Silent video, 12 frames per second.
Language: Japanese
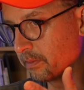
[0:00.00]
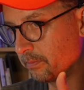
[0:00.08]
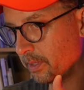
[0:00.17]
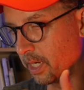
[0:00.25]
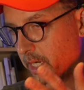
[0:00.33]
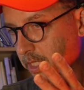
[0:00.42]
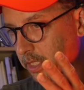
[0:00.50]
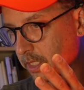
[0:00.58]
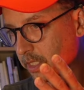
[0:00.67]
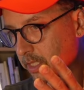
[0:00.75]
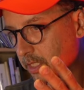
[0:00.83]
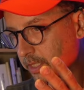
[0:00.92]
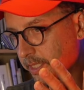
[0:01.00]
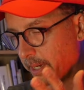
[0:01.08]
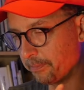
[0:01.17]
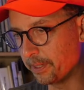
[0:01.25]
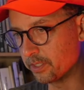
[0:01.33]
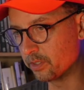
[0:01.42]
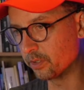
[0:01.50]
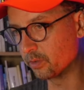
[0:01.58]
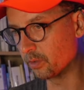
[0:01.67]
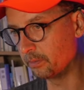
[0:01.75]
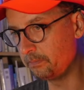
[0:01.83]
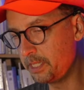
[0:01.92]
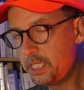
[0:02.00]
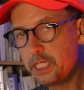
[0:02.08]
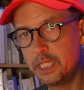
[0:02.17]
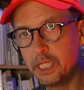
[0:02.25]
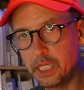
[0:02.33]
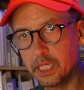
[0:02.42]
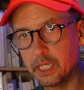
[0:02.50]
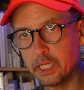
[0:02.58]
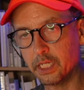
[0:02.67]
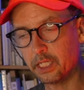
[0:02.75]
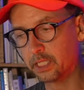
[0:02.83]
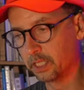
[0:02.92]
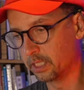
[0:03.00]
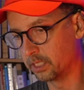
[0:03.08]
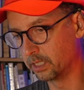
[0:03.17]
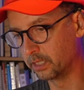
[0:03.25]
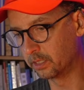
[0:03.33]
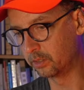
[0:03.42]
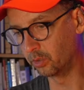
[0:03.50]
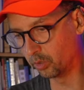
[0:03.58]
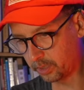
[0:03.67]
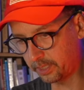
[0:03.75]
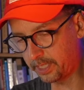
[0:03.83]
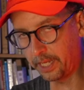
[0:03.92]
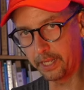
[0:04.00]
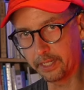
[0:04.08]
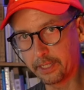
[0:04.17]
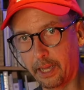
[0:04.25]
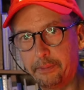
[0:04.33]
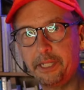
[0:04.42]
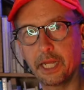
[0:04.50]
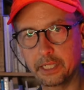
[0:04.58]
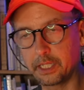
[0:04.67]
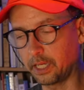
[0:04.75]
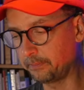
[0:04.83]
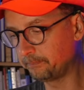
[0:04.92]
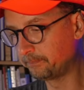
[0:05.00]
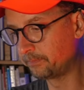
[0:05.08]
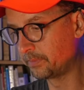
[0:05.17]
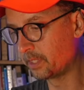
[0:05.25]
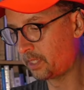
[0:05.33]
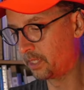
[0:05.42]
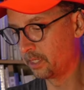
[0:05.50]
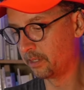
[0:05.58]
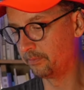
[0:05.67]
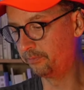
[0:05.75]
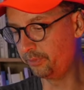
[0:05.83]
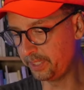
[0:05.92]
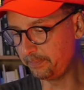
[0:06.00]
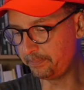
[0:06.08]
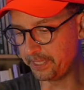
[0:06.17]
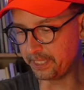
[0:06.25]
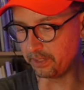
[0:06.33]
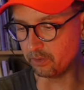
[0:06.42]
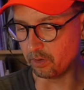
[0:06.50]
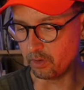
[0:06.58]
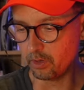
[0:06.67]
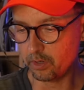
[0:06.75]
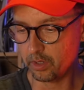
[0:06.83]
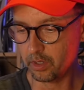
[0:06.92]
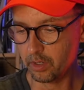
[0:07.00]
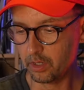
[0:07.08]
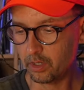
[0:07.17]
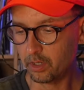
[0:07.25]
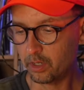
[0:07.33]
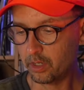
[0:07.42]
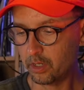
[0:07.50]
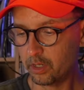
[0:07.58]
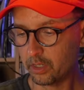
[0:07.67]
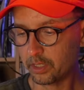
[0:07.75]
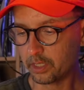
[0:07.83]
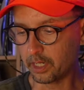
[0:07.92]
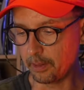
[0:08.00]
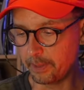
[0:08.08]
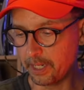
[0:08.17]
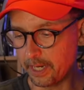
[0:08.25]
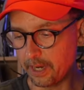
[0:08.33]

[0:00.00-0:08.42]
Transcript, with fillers: まあキャンペーンするこの道に乗って旅立った VP のカマラ・